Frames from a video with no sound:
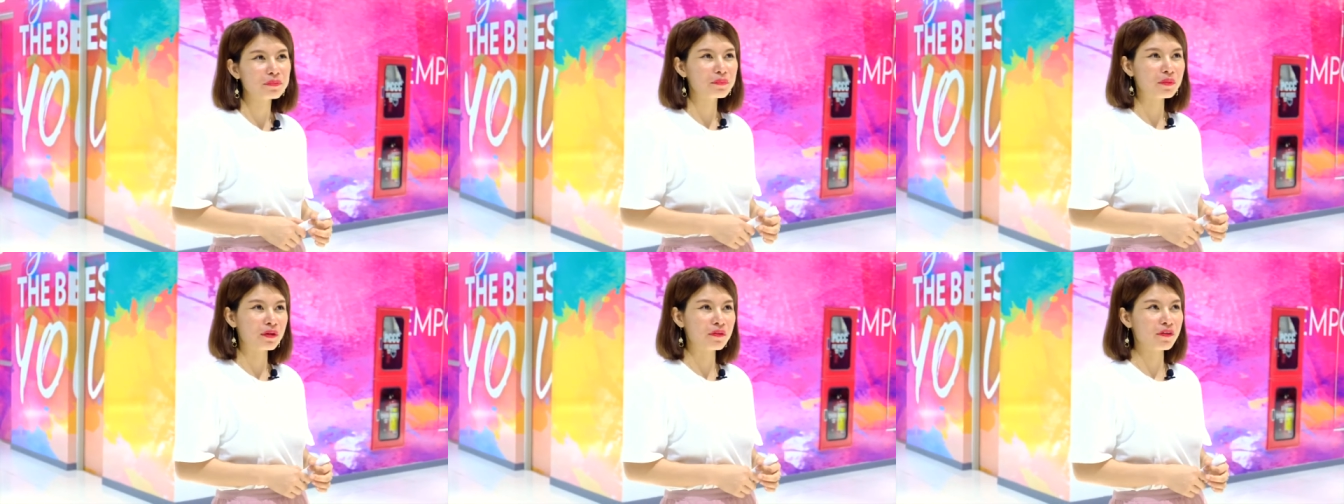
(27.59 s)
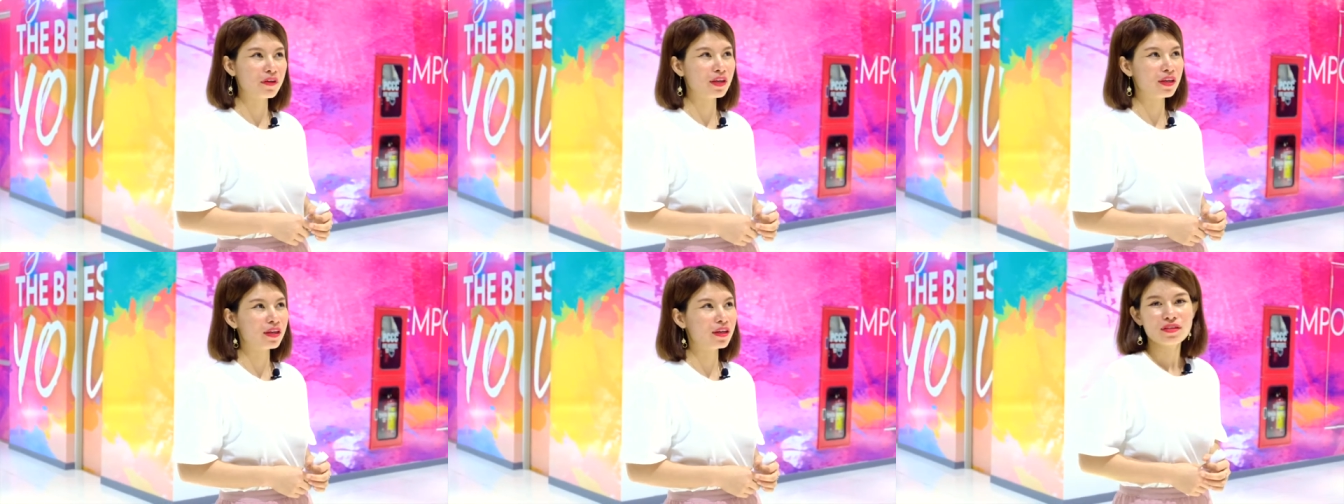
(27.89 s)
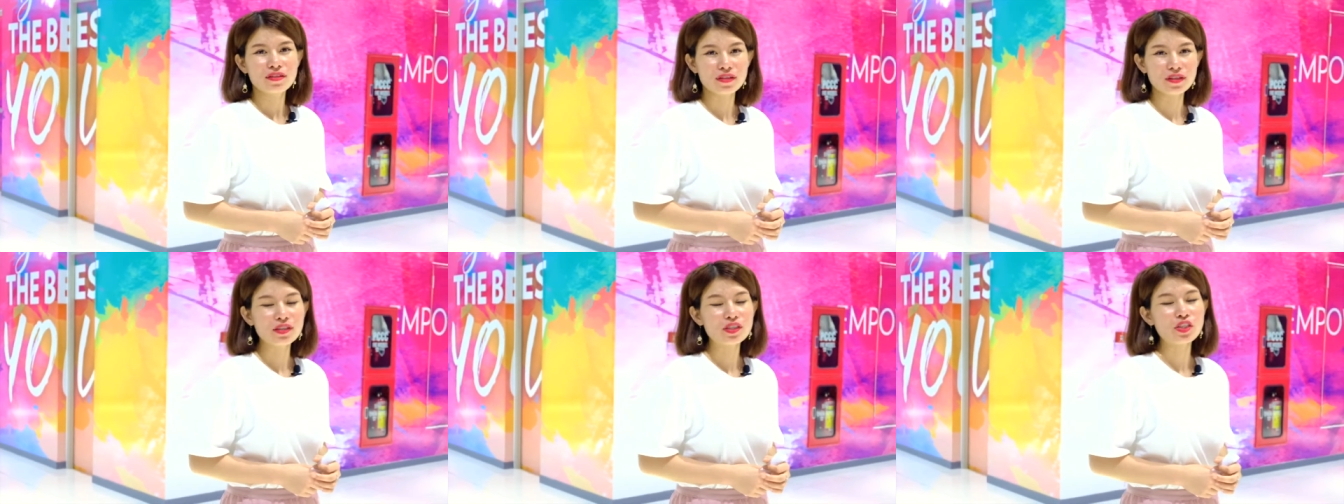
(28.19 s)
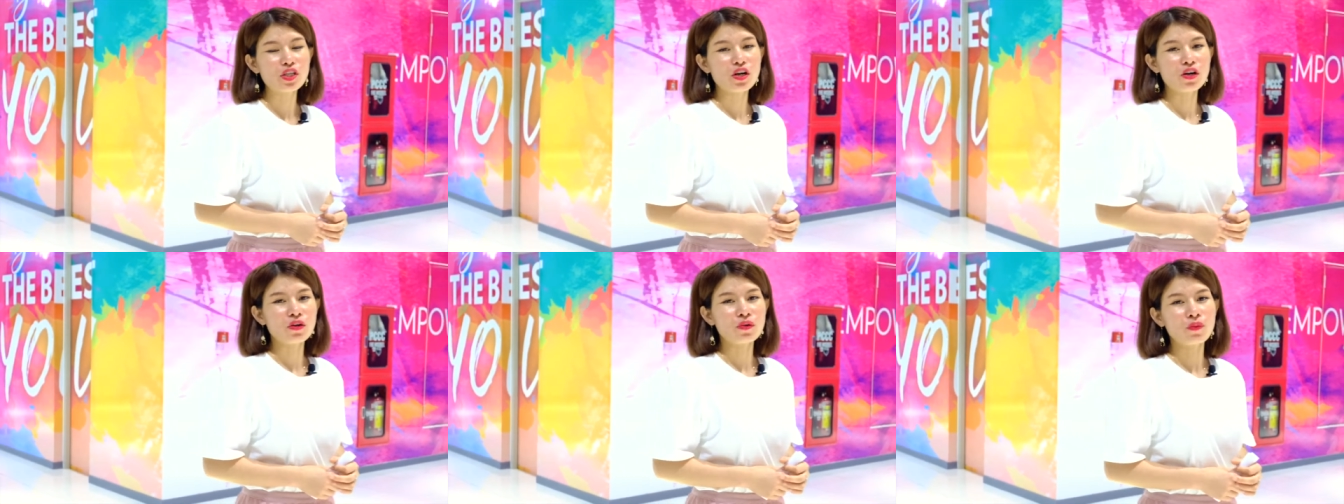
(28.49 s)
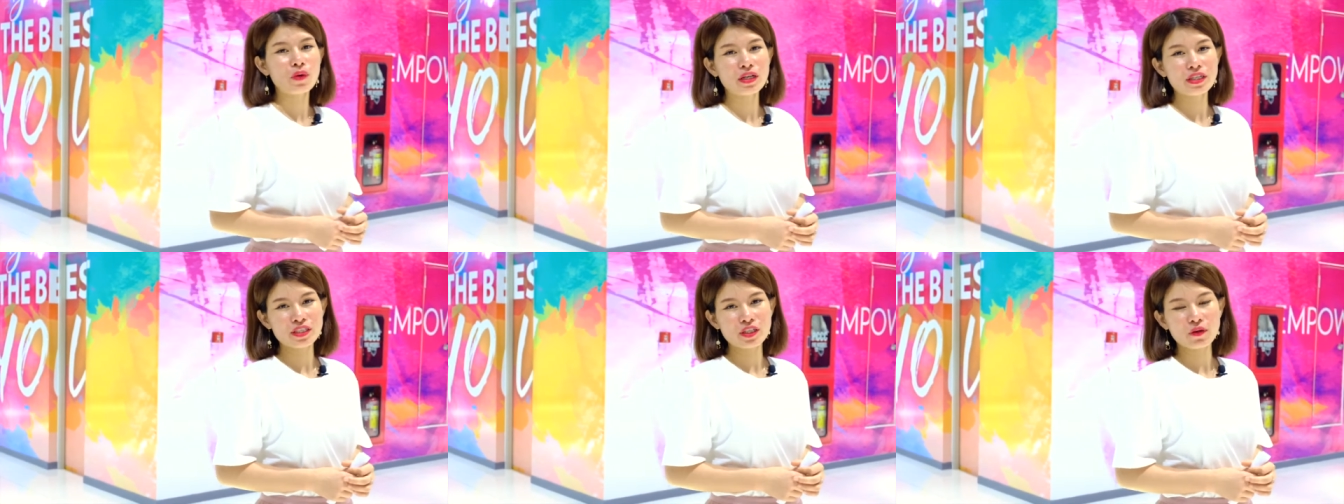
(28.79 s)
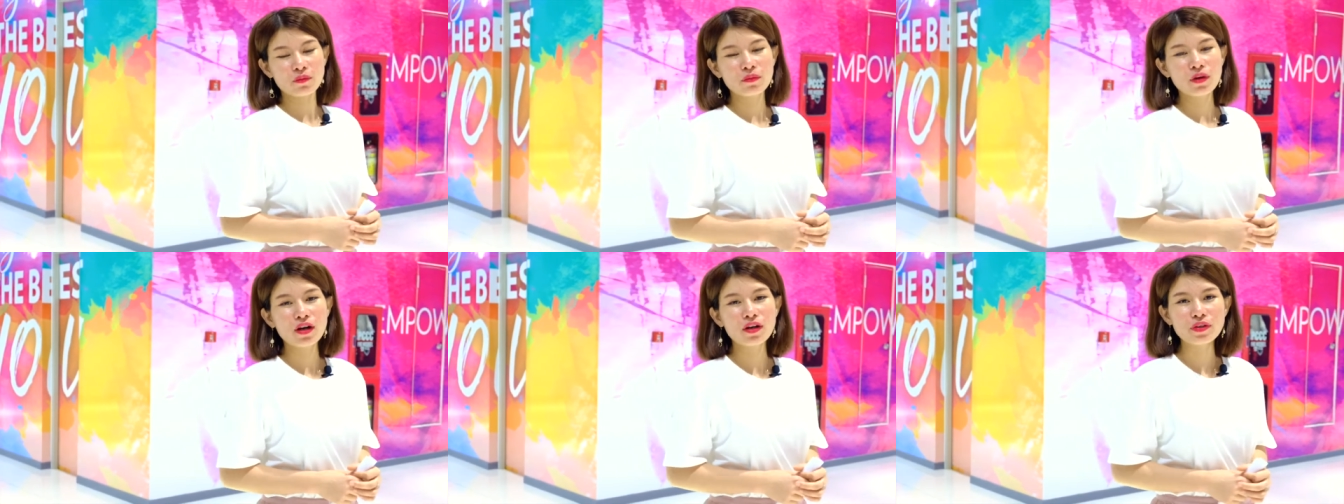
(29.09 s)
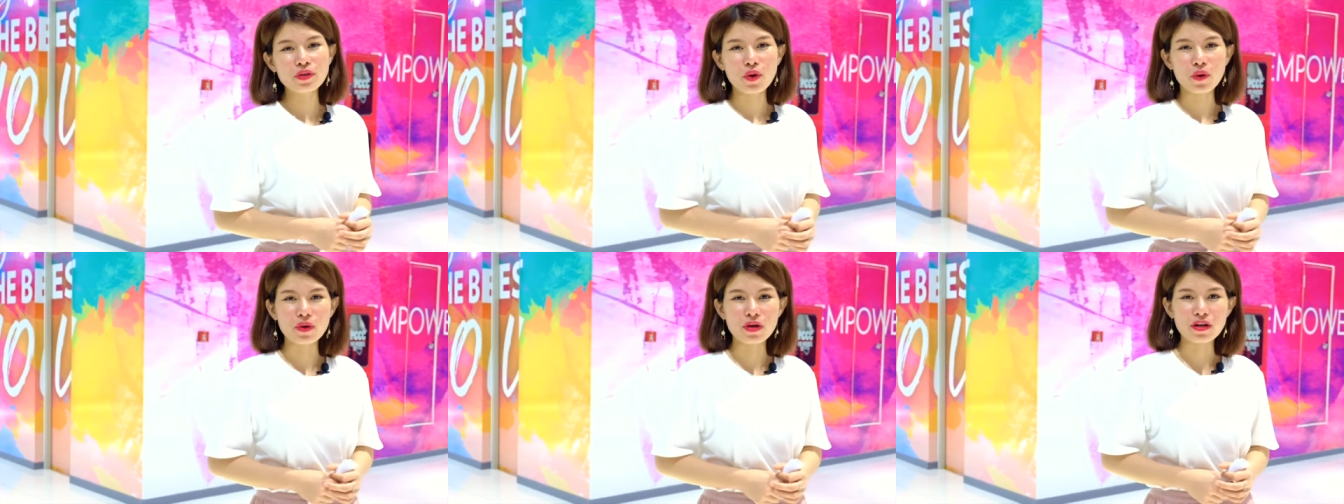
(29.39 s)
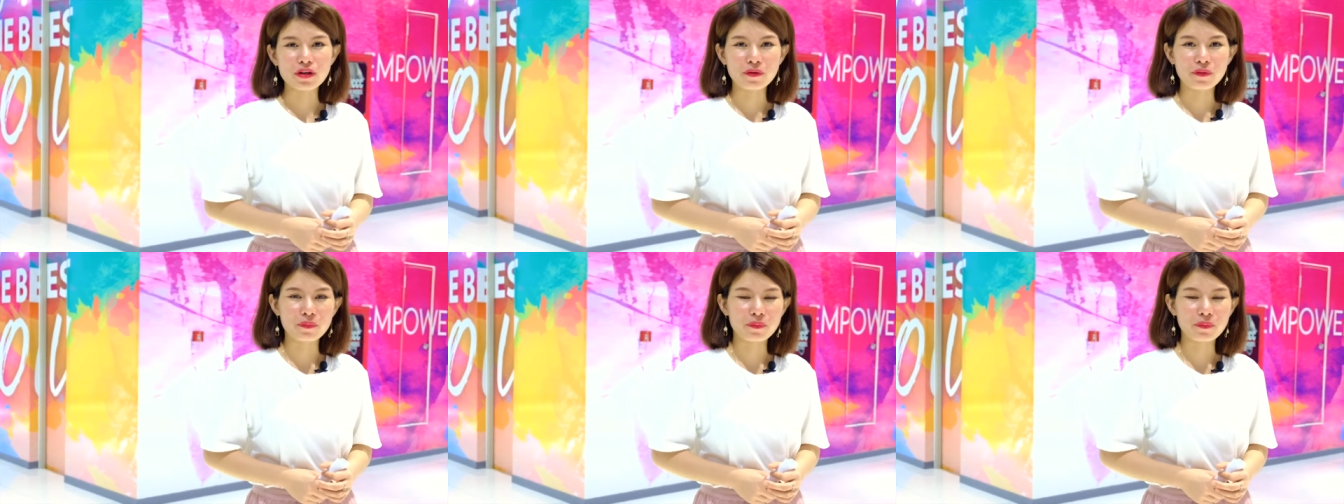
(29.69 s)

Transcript: Bởi vì sự lựa chọn quan trọng hơn nỗ lực.